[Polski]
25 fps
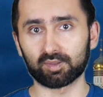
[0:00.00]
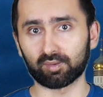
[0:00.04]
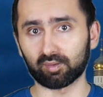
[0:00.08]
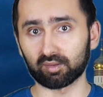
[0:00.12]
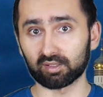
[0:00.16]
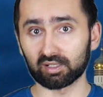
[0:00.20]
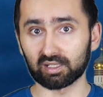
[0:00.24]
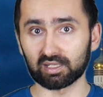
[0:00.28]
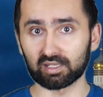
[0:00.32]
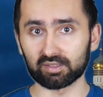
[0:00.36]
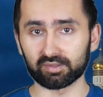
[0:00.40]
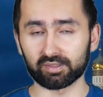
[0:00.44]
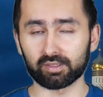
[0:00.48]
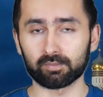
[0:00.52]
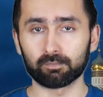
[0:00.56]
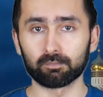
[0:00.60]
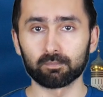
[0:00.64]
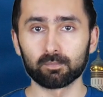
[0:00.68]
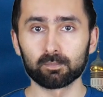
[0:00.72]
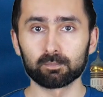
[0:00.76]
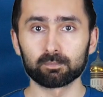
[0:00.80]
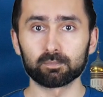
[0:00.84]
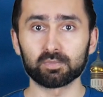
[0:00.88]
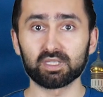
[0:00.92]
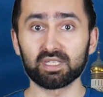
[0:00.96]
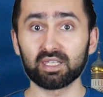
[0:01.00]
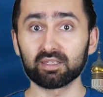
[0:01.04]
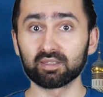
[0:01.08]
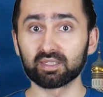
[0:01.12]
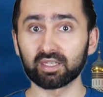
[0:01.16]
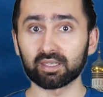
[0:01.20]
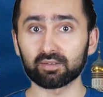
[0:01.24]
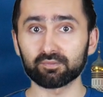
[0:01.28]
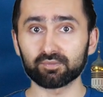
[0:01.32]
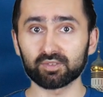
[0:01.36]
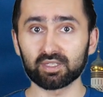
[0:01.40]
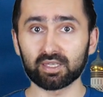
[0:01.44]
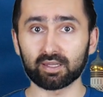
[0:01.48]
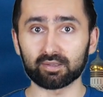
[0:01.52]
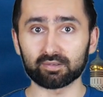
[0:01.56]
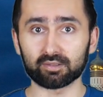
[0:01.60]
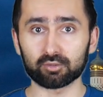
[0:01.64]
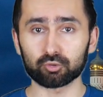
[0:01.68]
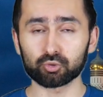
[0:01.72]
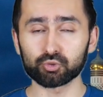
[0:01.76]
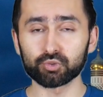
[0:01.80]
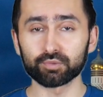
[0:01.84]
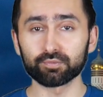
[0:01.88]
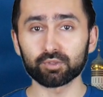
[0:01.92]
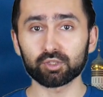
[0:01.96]
ceglane, nie drewniane.
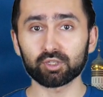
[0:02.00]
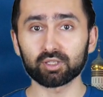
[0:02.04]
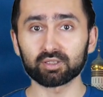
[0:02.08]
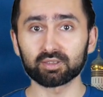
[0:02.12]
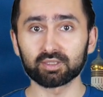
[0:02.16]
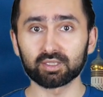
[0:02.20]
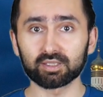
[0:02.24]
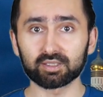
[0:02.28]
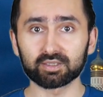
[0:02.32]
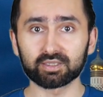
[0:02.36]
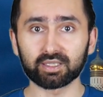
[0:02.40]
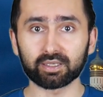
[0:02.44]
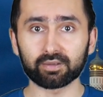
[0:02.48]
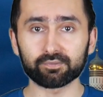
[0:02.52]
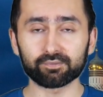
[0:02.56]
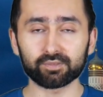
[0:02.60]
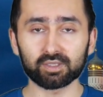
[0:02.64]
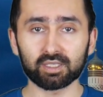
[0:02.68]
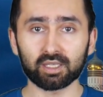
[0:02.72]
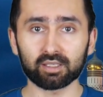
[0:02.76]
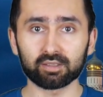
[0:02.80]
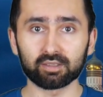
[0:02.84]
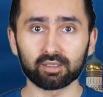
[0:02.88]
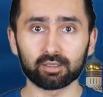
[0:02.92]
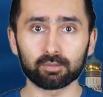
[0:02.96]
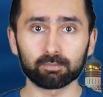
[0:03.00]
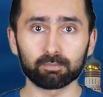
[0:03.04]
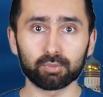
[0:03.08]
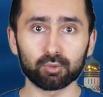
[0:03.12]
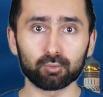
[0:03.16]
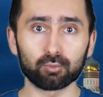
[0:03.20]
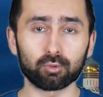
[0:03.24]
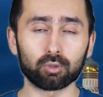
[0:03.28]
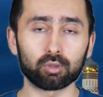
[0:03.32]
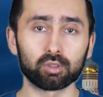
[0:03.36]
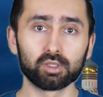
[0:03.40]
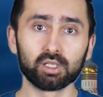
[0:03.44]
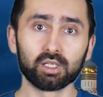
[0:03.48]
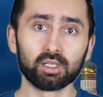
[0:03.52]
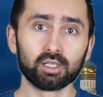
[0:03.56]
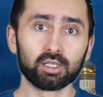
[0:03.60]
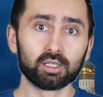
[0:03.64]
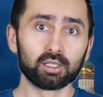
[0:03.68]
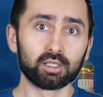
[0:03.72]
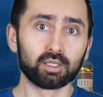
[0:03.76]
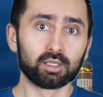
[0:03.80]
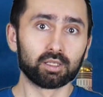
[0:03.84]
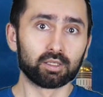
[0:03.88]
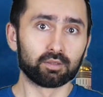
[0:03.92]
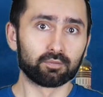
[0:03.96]
Oczywiście tych drewnianych było
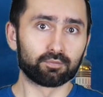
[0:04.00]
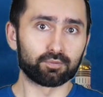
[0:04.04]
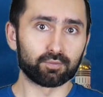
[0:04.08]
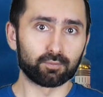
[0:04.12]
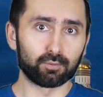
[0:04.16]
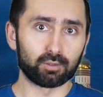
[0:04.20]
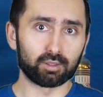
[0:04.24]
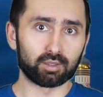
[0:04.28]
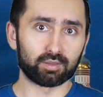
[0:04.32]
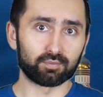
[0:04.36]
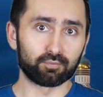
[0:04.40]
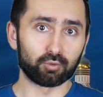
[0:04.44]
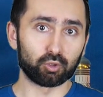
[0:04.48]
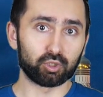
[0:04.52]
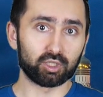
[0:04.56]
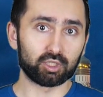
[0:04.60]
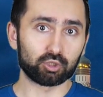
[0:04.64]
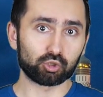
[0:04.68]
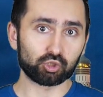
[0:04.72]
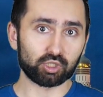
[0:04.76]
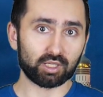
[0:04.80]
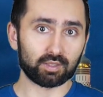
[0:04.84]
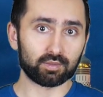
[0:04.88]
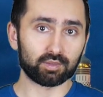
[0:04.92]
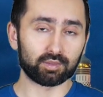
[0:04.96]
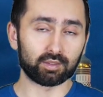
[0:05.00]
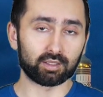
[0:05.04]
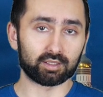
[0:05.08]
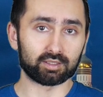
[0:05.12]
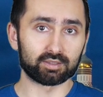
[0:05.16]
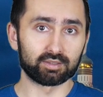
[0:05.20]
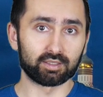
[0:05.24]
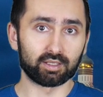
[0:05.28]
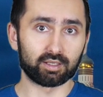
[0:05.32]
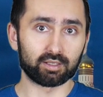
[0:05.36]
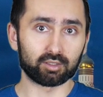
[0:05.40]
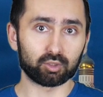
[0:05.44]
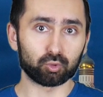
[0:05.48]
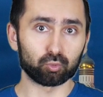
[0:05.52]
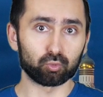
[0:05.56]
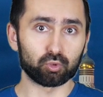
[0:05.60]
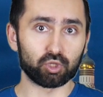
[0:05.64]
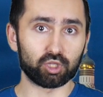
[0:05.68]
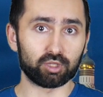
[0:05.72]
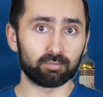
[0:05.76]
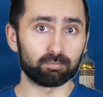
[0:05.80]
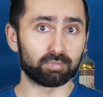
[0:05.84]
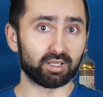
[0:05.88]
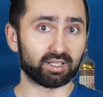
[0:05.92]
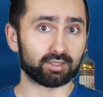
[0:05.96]
w swoich czasach na
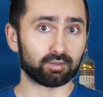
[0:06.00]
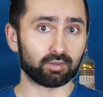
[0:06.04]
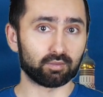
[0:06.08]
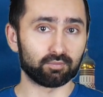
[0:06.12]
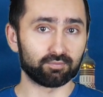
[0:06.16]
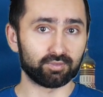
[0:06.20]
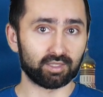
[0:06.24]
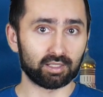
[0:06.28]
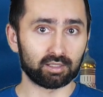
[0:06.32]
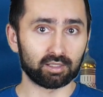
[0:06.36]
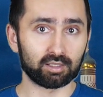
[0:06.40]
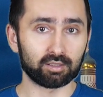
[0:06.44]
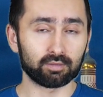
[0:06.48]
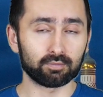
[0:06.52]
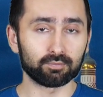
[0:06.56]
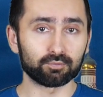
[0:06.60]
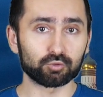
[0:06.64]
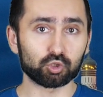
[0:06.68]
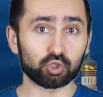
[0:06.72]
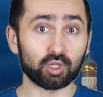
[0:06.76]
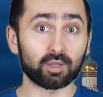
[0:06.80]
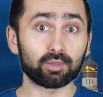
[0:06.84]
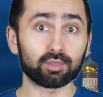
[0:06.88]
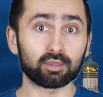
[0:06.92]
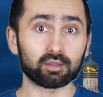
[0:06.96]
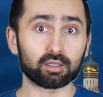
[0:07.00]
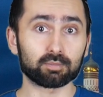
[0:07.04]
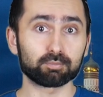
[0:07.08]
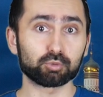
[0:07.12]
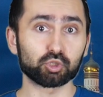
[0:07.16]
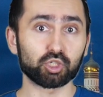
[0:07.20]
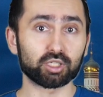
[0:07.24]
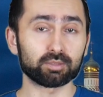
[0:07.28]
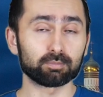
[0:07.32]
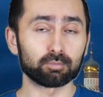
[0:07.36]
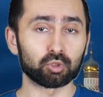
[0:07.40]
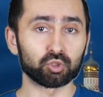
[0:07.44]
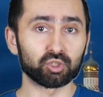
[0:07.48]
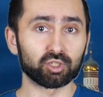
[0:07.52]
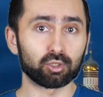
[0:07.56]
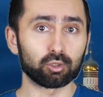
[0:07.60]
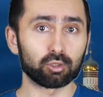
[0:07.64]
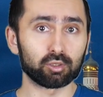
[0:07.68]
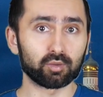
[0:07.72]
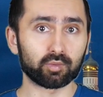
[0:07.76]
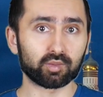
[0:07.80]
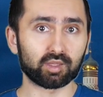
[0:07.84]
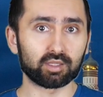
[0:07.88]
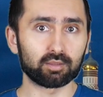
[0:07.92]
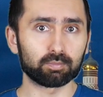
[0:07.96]
Rusi bardzo wiele, w czasach
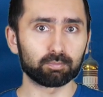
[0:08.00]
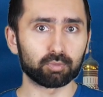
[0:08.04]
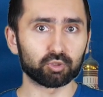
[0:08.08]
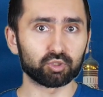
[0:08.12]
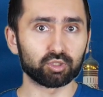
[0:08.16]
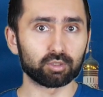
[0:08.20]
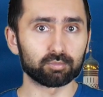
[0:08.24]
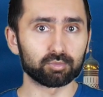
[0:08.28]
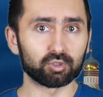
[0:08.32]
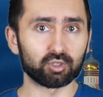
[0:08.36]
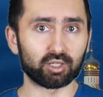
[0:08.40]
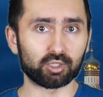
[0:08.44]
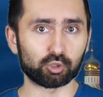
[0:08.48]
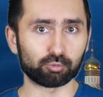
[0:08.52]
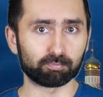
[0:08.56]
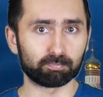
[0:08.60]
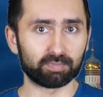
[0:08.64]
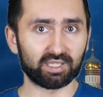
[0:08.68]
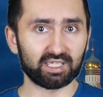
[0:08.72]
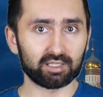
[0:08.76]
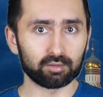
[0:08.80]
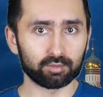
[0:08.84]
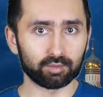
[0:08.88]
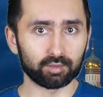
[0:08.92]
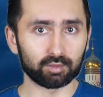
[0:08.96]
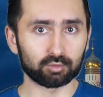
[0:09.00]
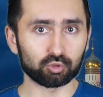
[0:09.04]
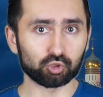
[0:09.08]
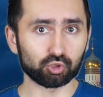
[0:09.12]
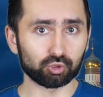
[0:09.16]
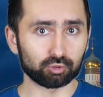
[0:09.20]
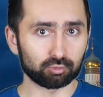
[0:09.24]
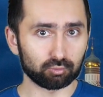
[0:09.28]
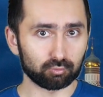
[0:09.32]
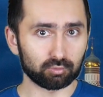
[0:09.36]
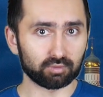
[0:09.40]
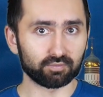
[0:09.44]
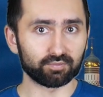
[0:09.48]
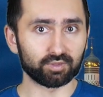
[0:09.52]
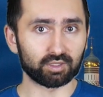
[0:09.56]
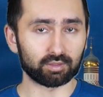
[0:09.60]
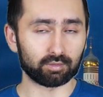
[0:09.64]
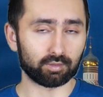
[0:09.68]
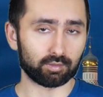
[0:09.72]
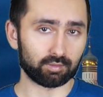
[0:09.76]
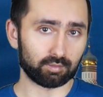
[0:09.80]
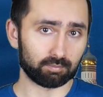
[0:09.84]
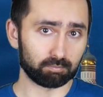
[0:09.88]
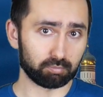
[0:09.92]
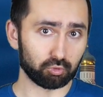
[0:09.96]
przedmongolskich podobno aż 500 sztuk,
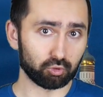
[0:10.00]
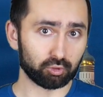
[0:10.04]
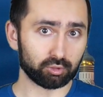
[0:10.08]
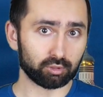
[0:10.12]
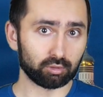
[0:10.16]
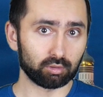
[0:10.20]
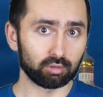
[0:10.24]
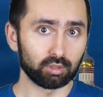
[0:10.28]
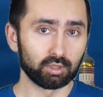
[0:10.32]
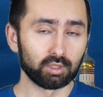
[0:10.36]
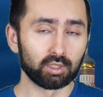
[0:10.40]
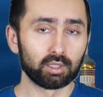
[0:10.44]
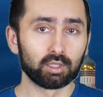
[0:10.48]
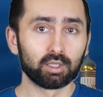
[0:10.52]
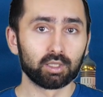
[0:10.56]
więc sporo.